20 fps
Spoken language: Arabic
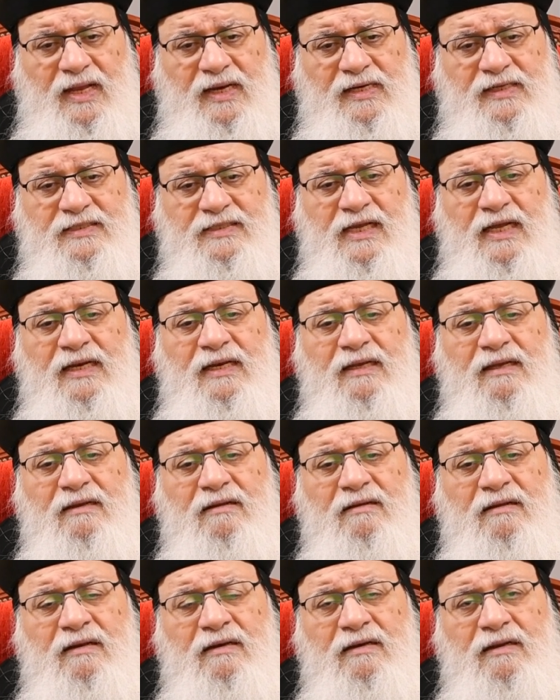لذلك
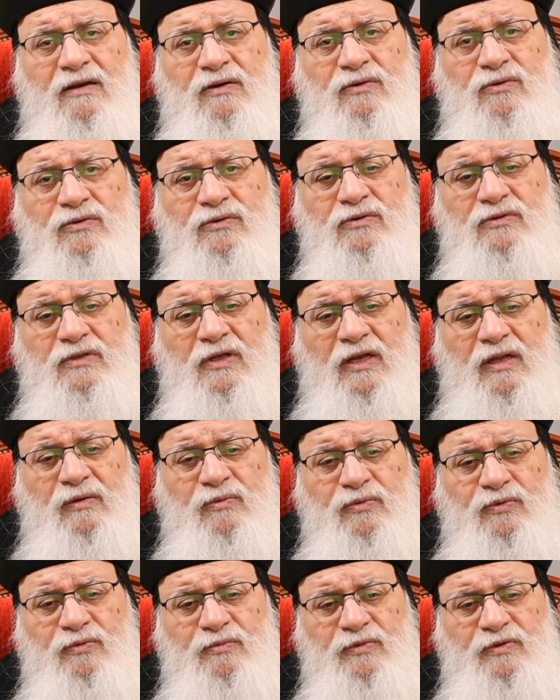اليهود
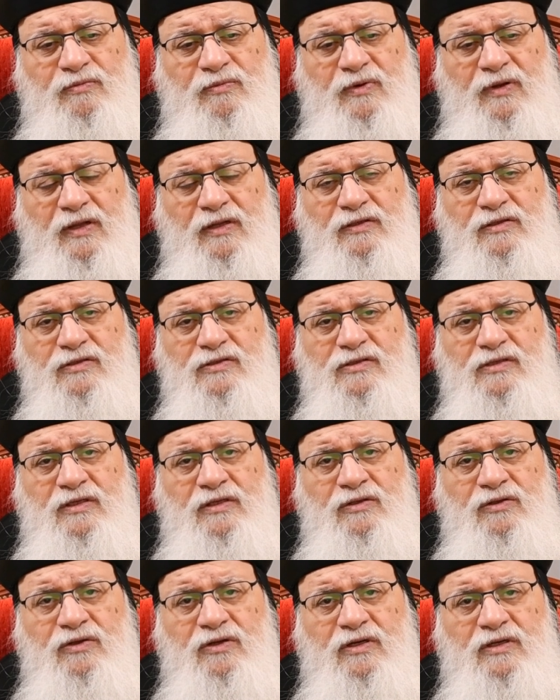طلبوا من بيلاطس
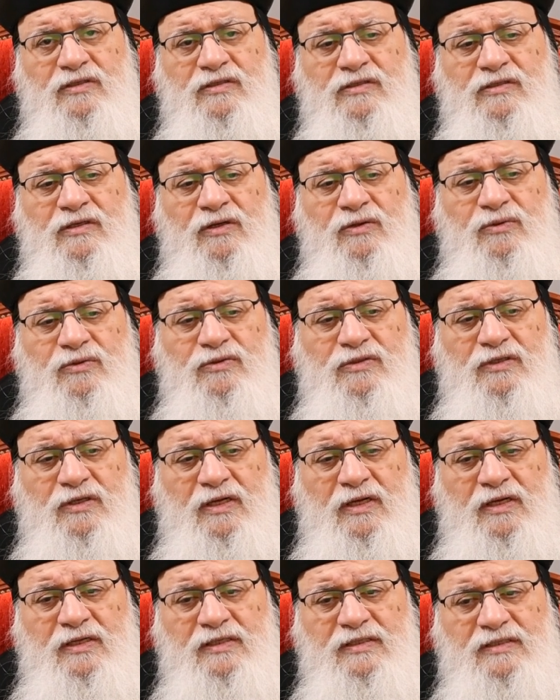ان يكسروا
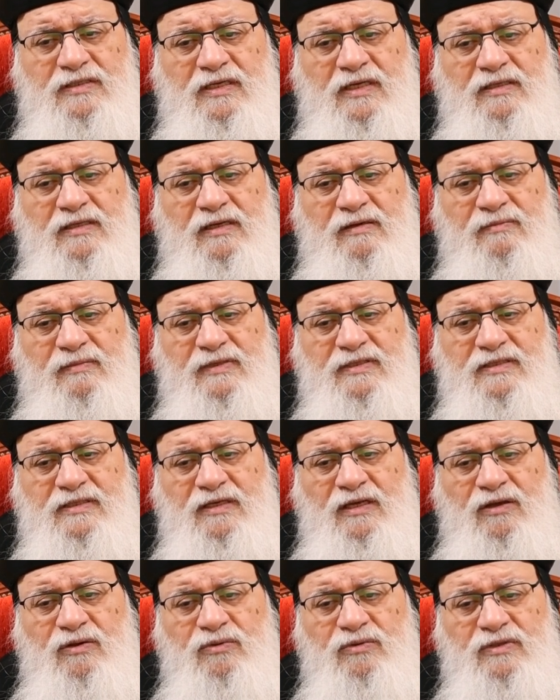سقان السيد
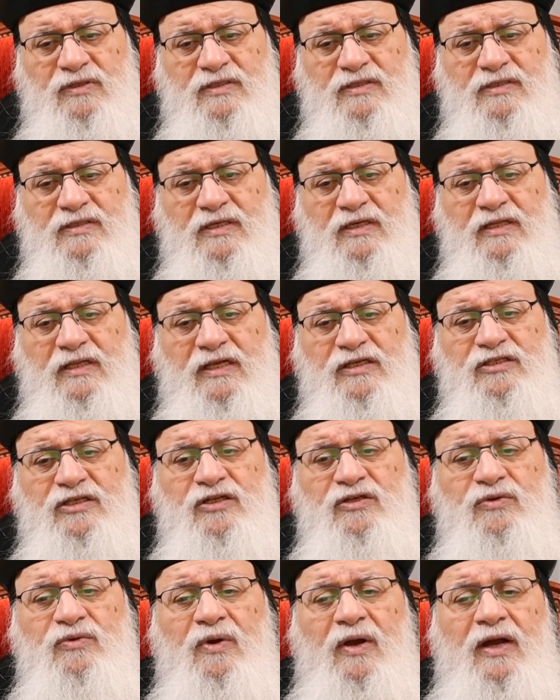المسيح ونصين
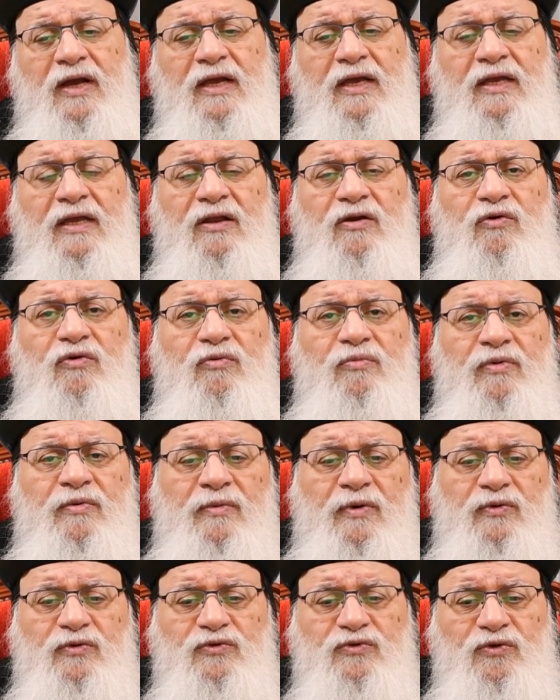عشان يعجلوا
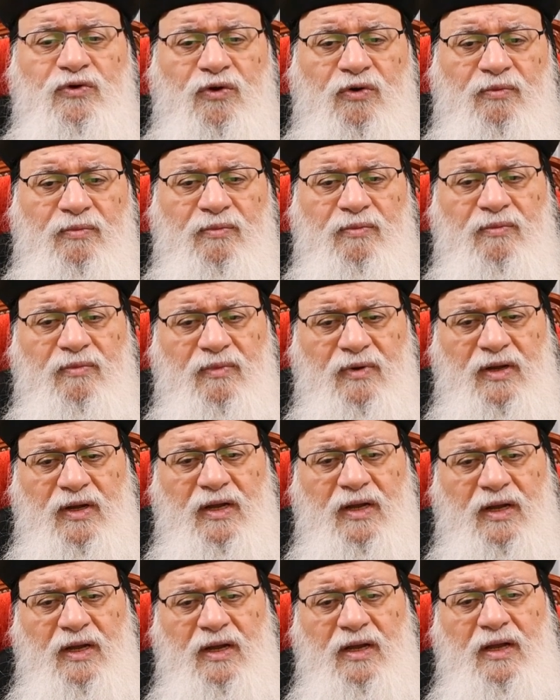بموتهم
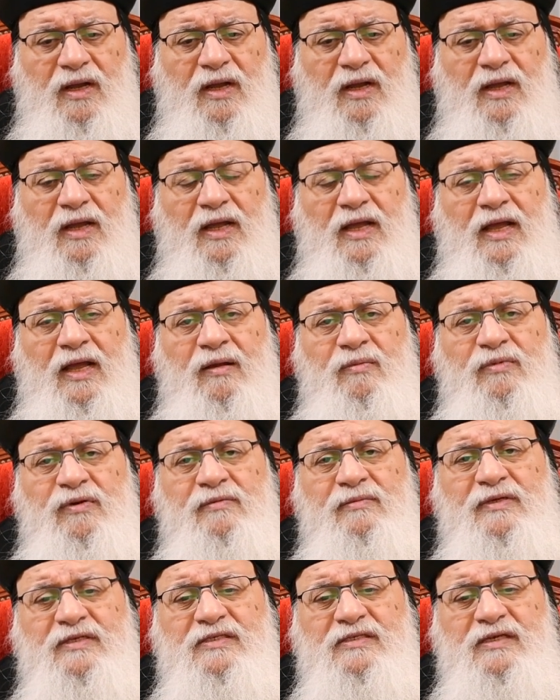قبل
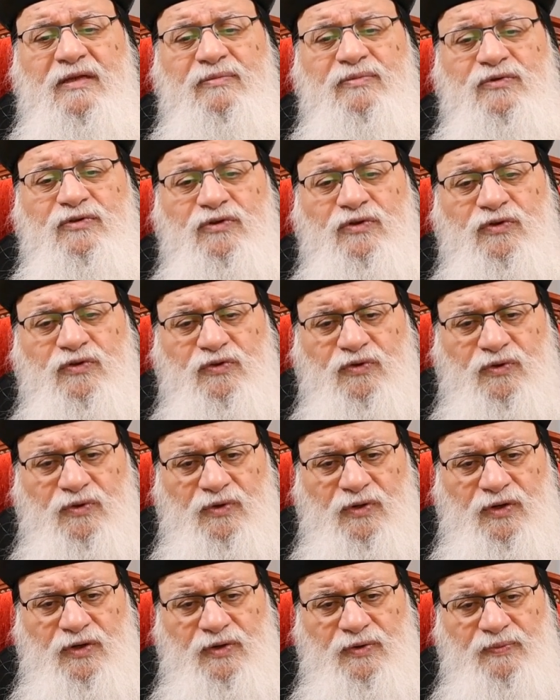ما السبت
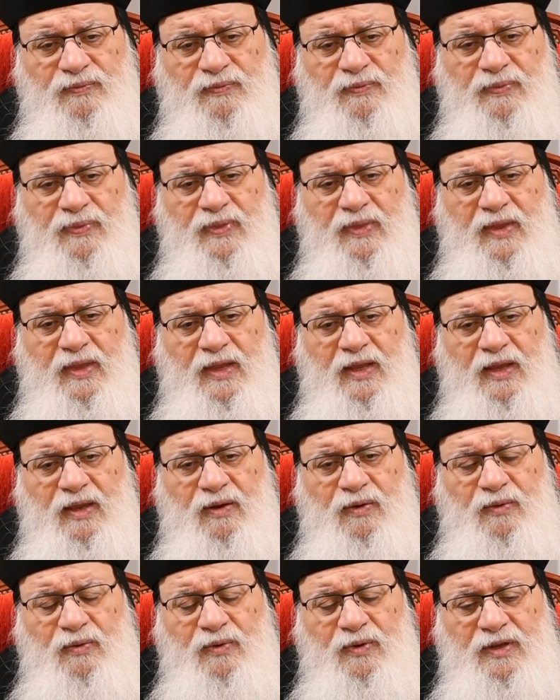يدخل
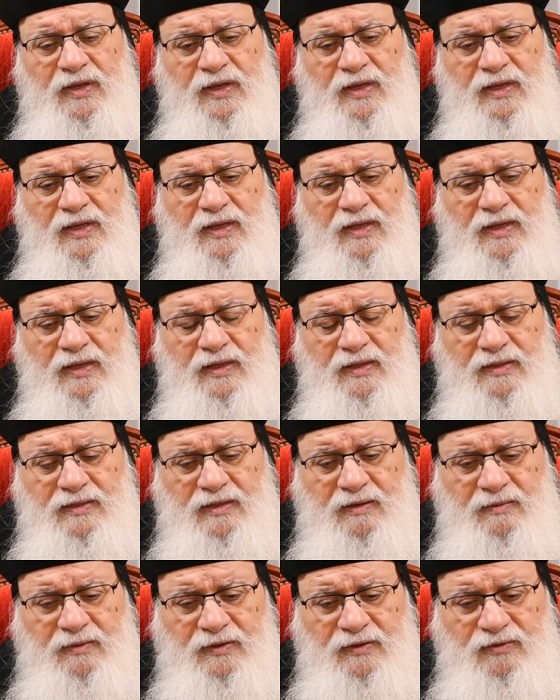
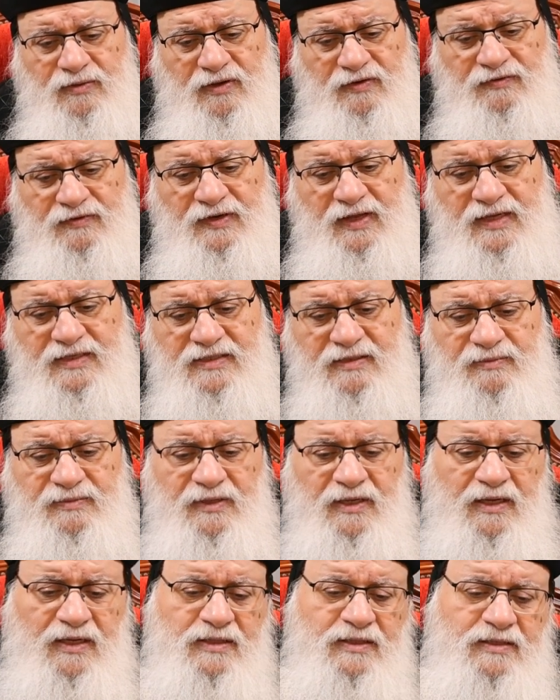وطبعا انتوا عارفين حسب
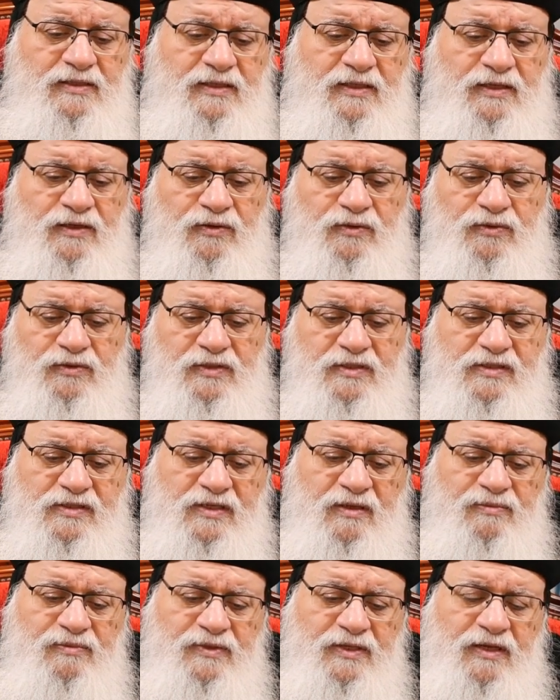تقاليد اليهود
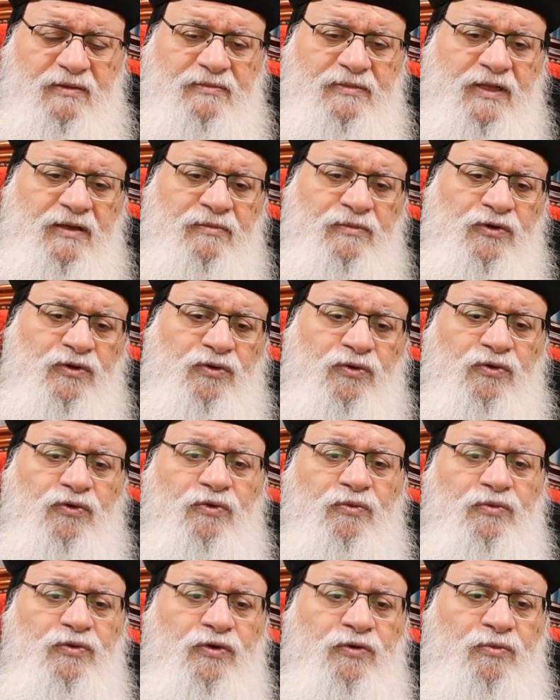السبت يبدأ من
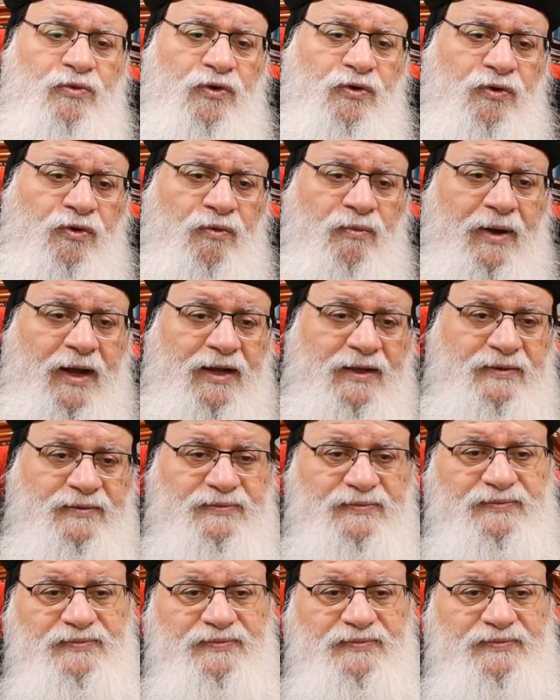غروب يوم الجمعة